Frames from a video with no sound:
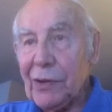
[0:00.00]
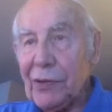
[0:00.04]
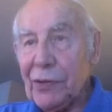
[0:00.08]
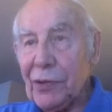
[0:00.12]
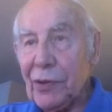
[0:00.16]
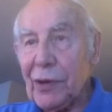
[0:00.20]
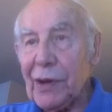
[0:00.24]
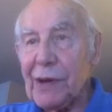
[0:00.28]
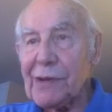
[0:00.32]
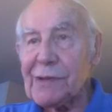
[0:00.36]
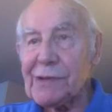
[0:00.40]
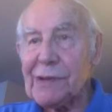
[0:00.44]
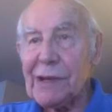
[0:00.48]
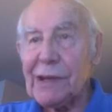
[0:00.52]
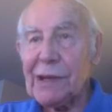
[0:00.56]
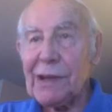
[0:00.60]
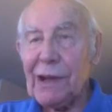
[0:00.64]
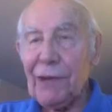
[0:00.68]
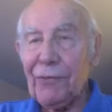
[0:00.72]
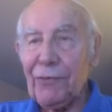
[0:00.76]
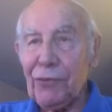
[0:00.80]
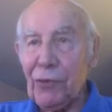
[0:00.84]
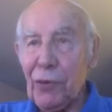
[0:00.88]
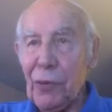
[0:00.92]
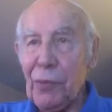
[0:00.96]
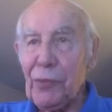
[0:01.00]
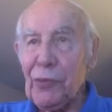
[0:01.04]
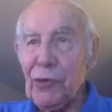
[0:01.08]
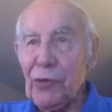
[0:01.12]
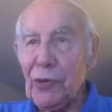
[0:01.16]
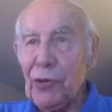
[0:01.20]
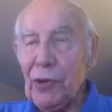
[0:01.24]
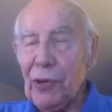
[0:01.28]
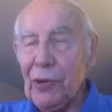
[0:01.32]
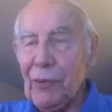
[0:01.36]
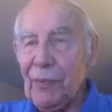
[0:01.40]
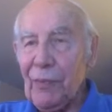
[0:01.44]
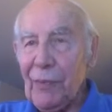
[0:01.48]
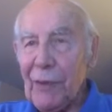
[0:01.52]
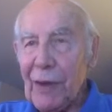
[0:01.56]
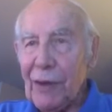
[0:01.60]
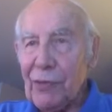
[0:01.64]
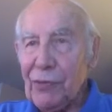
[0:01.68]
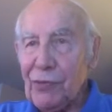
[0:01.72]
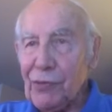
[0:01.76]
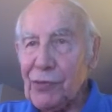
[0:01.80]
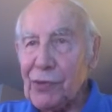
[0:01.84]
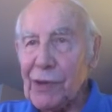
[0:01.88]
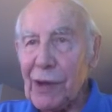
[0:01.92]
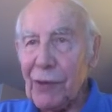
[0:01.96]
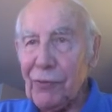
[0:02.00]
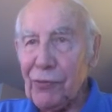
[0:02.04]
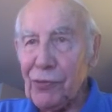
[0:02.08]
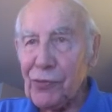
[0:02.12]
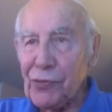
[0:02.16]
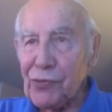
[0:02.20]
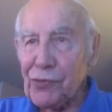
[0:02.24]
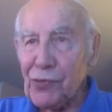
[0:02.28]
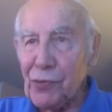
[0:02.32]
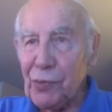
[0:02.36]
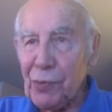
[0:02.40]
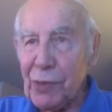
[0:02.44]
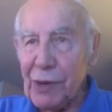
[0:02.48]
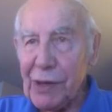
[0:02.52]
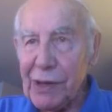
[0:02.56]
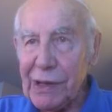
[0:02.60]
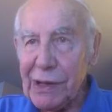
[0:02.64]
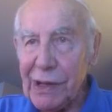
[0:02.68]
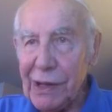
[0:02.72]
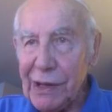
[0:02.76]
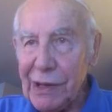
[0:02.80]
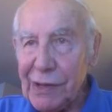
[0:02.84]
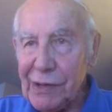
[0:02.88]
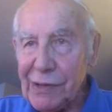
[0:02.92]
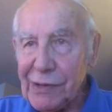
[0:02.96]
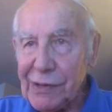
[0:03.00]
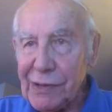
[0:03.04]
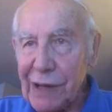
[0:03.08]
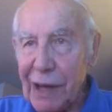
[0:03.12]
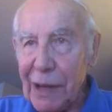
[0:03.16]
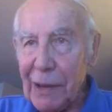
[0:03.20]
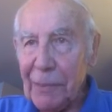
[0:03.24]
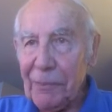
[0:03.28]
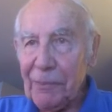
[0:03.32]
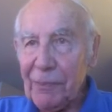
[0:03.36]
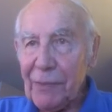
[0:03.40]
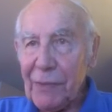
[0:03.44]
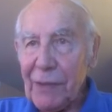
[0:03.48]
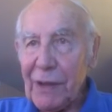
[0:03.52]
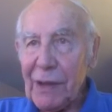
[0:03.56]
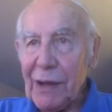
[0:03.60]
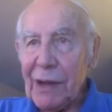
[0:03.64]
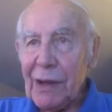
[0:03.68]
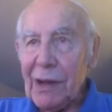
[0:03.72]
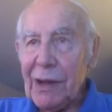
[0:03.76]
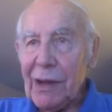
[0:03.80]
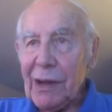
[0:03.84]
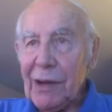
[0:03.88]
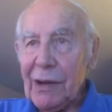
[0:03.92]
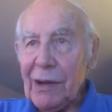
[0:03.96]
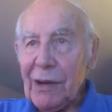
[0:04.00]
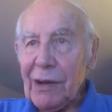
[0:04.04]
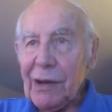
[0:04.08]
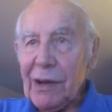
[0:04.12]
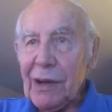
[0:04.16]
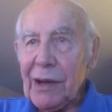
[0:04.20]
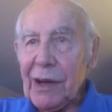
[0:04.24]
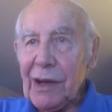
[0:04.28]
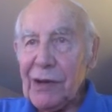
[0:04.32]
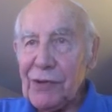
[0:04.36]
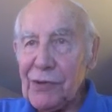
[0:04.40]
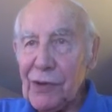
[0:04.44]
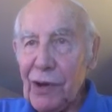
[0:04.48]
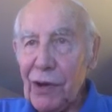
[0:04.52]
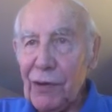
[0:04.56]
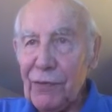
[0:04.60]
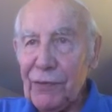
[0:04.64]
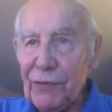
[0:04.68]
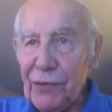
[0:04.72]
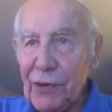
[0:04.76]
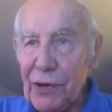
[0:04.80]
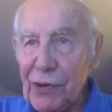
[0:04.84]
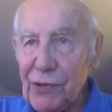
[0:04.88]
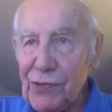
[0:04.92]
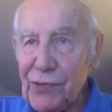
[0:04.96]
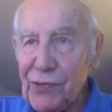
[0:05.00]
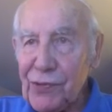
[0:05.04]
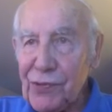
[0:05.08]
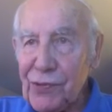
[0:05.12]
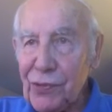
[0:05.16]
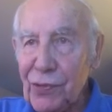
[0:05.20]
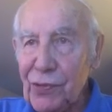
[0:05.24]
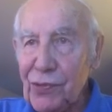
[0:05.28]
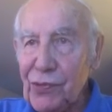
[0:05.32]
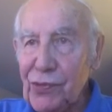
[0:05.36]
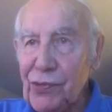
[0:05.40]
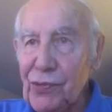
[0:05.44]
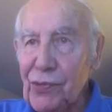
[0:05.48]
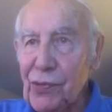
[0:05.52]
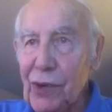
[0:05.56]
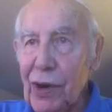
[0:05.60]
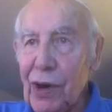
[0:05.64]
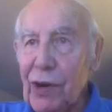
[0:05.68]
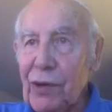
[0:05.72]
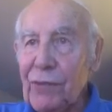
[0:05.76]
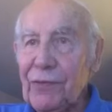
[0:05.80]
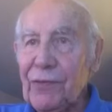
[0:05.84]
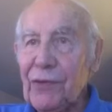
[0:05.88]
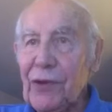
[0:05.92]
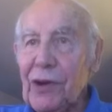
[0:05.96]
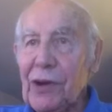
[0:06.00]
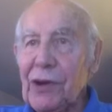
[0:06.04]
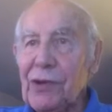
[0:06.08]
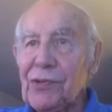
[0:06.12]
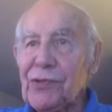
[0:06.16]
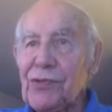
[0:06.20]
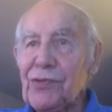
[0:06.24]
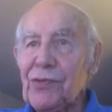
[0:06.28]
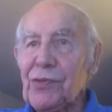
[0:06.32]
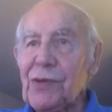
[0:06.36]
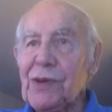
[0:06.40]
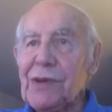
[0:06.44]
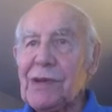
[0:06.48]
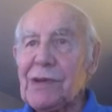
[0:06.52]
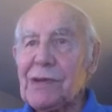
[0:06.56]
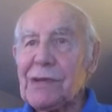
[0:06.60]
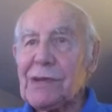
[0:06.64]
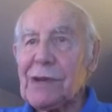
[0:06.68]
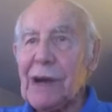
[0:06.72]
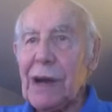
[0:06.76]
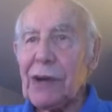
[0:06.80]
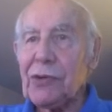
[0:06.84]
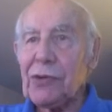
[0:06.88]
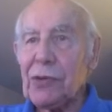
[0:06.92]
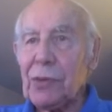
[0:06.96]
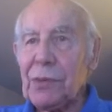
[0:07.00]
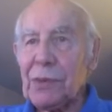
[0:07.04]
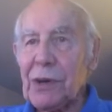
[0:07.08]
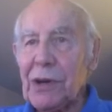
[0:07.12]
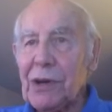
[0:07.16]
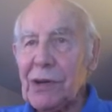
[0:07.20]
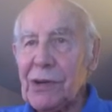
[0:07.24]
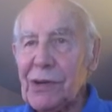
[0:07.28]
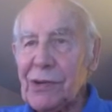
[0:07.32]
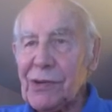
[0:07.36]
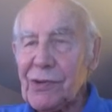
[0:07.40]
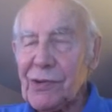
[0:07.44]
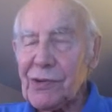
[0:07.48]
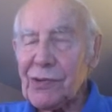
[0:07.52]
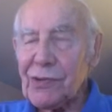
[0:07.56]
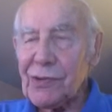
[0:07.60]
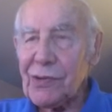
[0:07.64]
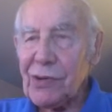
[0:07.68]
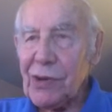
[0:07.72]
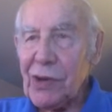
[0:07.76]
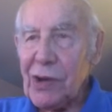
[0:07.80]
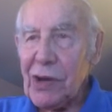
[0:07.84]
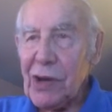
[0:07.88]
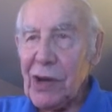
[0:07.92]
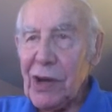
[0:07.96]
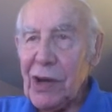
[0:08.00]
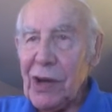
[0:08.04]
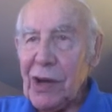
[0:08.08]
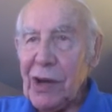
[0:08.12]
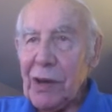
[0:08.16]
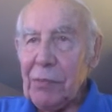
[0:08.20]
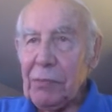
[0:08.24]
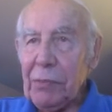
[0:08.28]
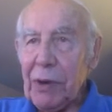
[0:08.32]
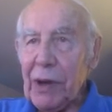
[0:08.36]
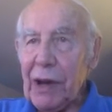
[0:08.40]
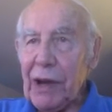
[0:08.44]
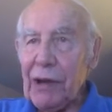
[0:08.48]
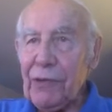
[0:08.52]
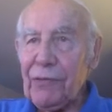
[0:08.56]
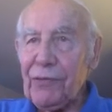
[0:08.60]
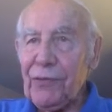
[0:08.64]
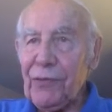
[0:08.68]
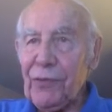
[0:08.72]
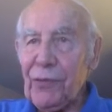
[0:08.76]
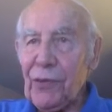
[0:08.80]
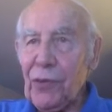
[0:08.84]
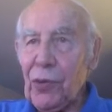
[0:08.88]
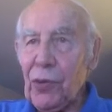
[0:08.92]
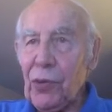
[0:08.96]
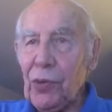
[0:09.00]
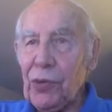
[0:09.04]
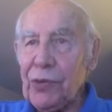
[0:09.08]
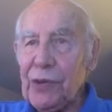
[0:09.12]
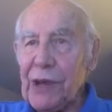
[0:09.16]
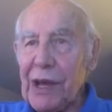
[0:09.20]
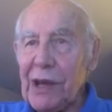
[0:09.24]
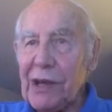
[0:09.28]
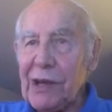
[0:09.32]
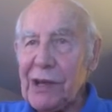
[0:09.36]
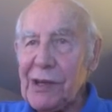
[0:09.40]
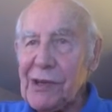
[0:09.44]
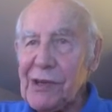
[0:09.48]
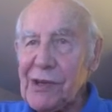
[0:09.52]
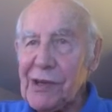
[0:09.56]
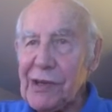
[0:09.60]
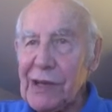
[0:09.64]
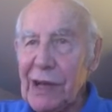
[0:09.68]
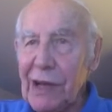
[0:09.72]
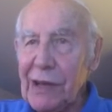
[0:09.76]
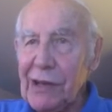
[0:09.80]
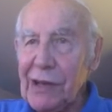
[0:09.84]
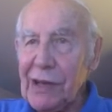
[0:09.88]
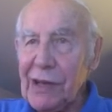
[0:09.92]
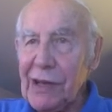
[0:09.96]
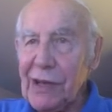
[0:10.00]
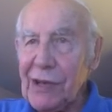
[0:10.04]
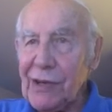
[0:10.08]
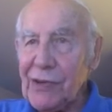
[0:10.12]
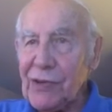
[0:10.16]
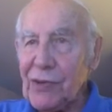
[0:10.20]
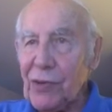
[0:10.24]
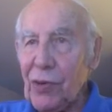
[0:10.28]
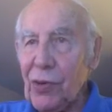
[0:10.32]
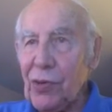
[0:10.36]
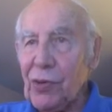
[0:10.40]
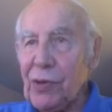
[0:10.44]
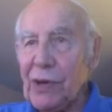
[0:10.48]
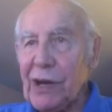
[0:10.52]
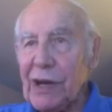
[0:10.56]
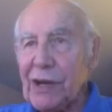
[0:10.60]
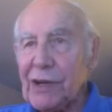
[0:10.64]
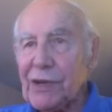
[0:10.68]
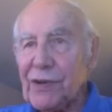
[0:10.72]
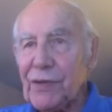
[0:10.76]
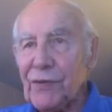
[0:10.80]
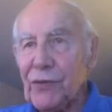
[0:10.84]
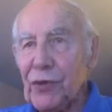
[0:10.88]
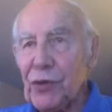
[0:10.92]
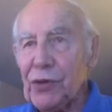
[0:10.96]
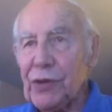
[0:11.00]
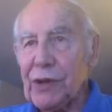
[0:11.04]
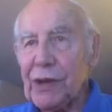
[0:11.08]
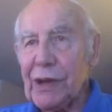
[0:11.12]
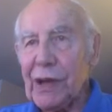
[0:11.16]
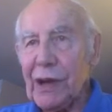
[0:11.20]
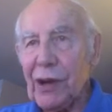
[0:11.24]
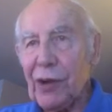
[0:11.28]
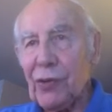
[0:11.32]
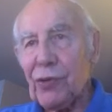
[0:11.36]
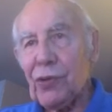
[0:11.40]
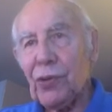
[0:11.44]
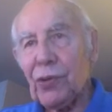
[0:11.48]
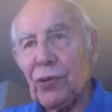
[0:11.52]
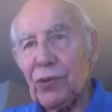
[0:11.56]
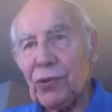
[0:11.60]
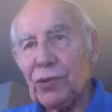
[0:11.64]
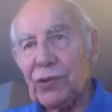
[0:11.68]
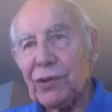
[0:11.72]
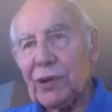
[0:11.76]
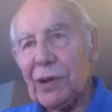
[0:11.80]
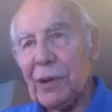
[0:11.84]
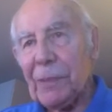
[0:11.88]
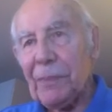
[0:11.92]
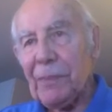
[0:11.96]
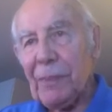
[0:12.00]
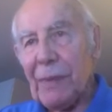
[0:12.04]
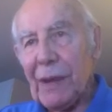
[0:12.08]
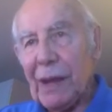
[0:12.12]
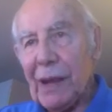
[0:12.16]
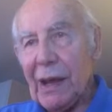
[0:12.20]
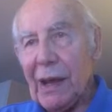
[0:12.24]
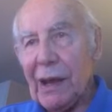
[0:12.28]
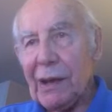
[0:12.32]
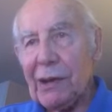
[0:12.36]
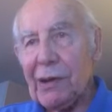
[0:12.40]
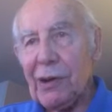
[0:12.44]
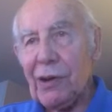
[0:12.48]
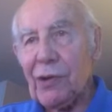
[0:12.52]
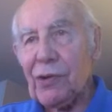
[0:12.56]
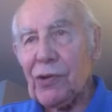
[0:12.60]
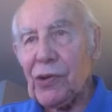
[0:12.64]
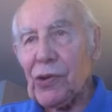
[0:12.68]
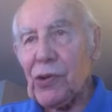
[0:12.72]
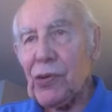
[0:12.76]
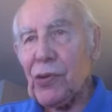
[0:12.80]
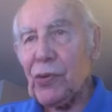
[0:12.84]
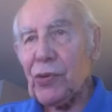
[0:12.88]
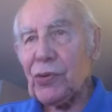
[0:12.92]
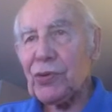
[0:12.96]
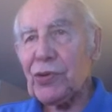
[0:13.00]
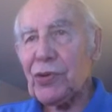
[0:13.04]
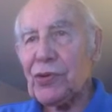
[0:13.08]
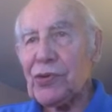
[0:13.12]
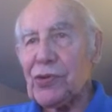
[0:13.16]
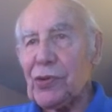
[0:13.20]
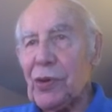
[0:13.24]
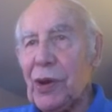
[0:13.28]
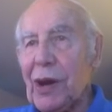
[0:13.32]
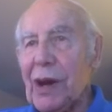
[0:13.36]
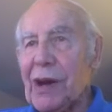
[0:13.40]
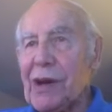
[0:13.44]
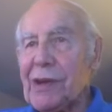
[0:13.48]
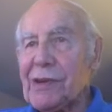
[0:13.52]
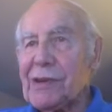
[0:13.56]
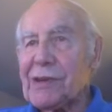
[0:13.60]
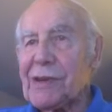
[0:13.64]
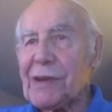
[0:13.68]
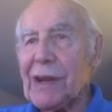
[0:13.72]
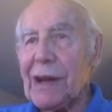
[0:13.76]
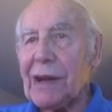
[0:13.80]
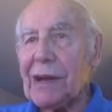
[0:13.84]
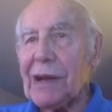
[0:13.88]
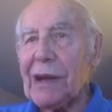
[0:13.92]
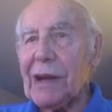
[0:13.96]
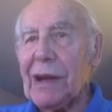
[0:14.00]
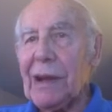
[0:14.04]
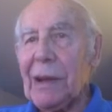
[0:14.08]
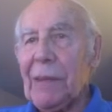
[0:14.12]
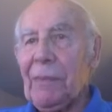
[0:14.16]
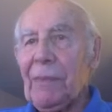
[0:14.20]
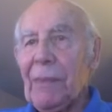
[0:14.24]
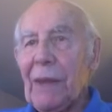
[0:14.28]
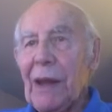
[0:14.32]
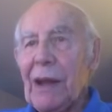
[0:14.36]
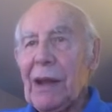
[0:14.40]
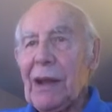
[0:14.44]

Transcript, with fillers: que réside la formule. Nous avons oublié ça. Et en France surtout, en, France, Suisse, ça commence. Bref, on déchristianise, on laisse venir l'autre, et quand l'autre sera installé,